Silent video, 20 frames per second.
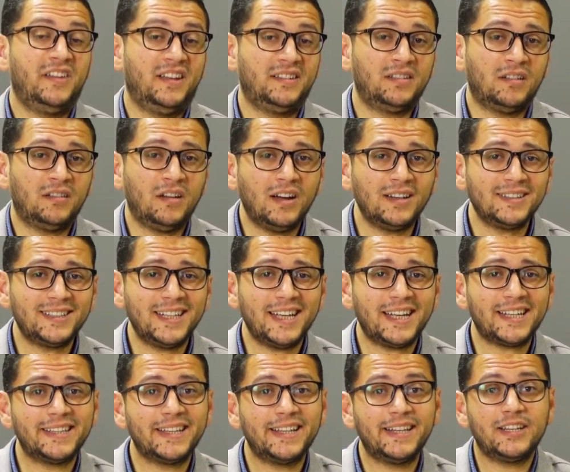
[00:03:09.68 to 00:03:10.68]
في
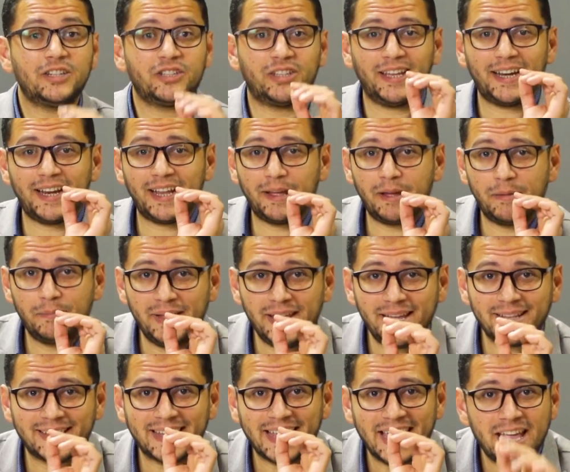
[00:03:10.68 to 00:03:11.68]
اعتقادي إن اللي اشترى
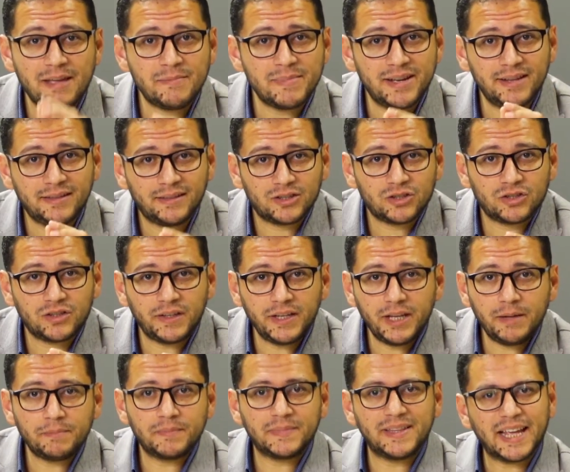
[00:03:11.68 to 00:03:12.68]
بيت كامل
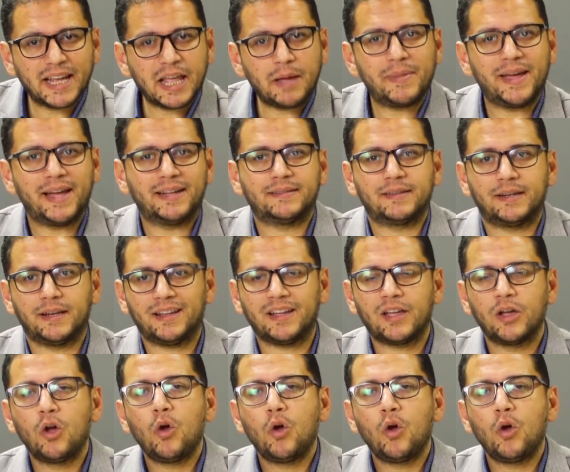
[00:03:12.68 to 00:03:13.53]
التشطيب ده جاب هاتريك